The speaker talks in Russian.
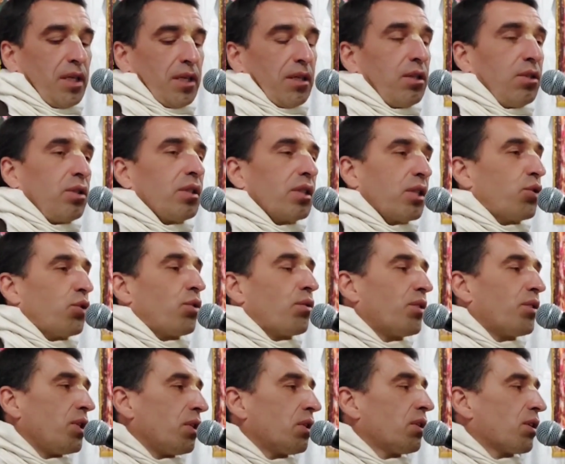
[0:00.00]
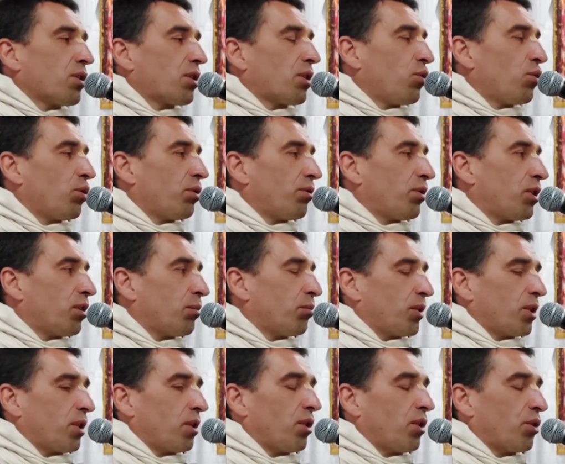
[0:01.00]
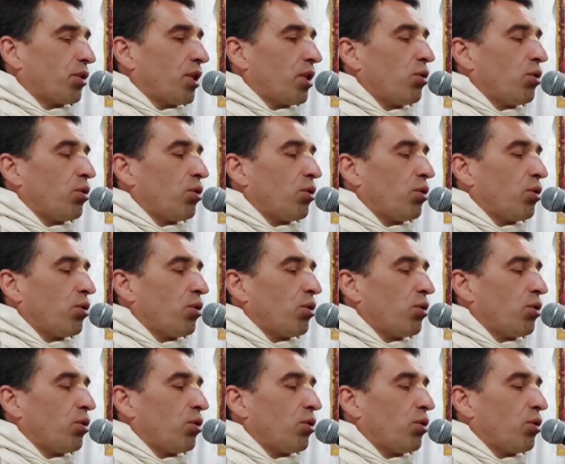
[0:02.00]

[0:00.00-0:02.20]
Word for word: которого не достает в этом киртане.